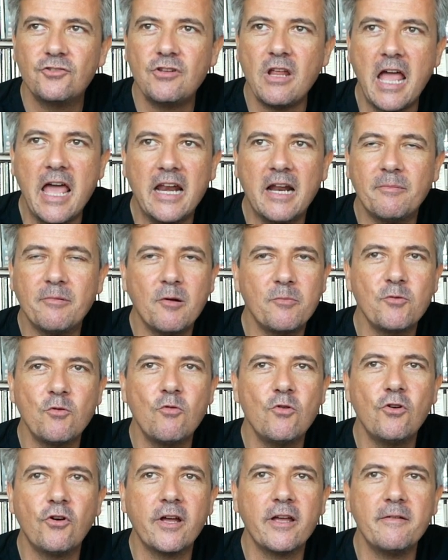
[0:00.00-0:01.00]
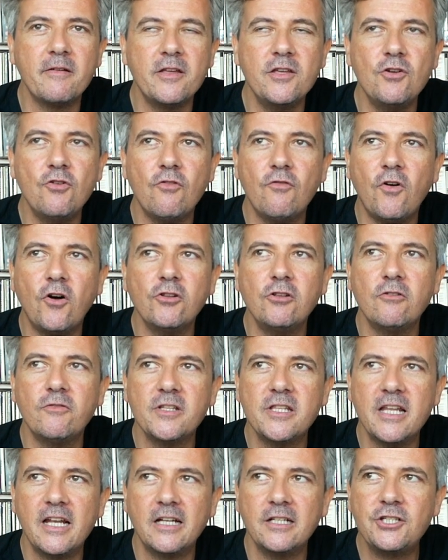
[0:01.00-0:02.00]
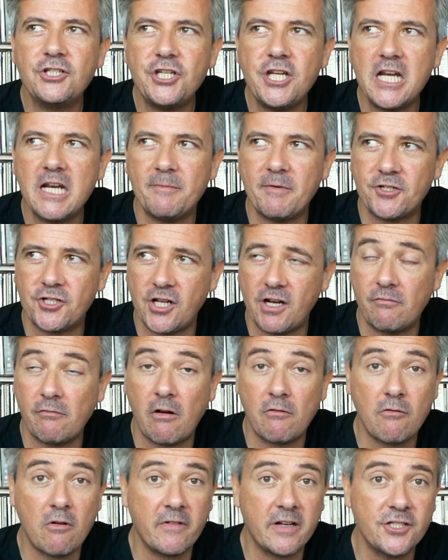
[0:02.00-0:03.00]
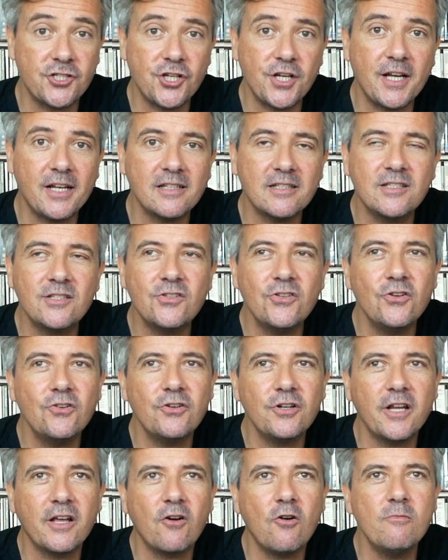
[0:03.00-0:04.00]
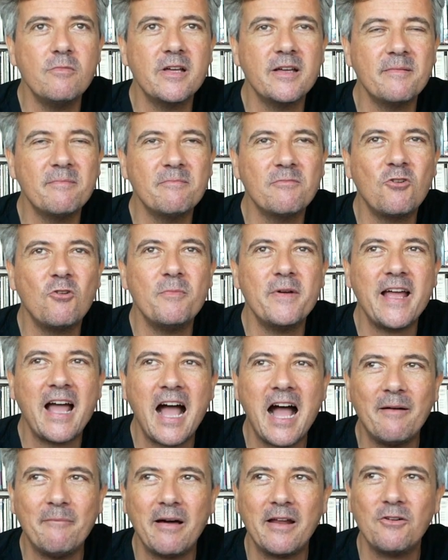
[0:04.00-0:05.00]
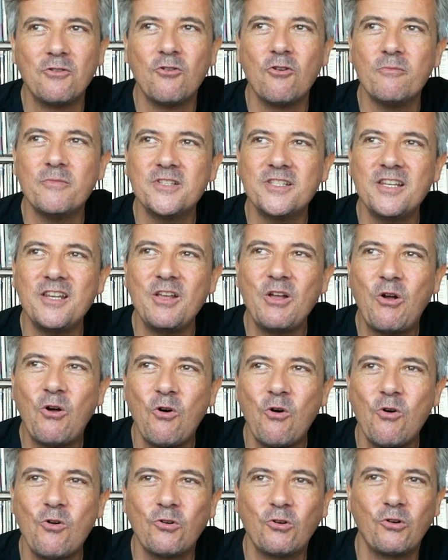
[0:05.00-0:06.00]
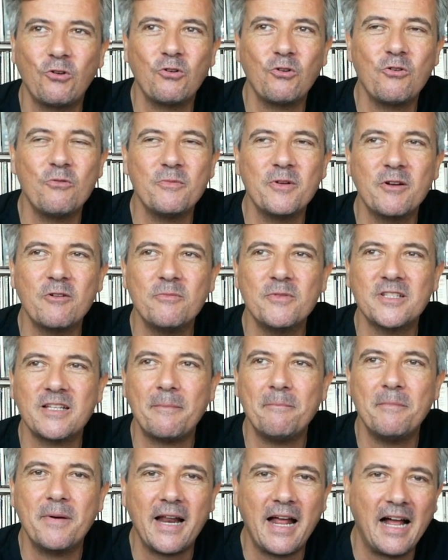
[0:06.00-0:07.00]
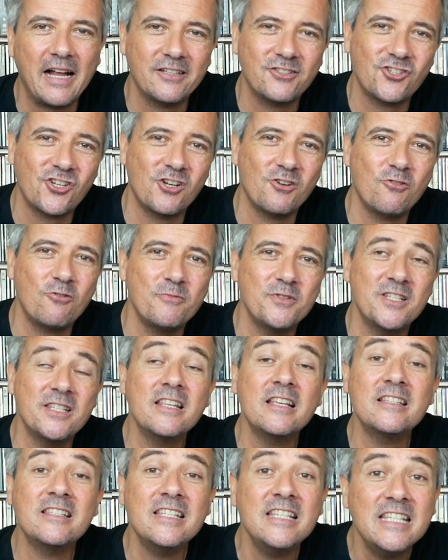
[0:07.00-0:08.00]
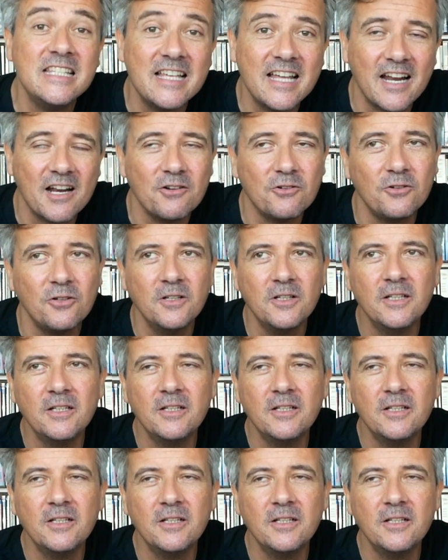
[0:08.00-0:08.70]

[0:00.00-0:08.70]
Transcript: era proprio quello che io voglio vedere al cinema, c'era una nuova generazione, come, come amano, come si rincorrono, come, come si abbracciano, come si desiderano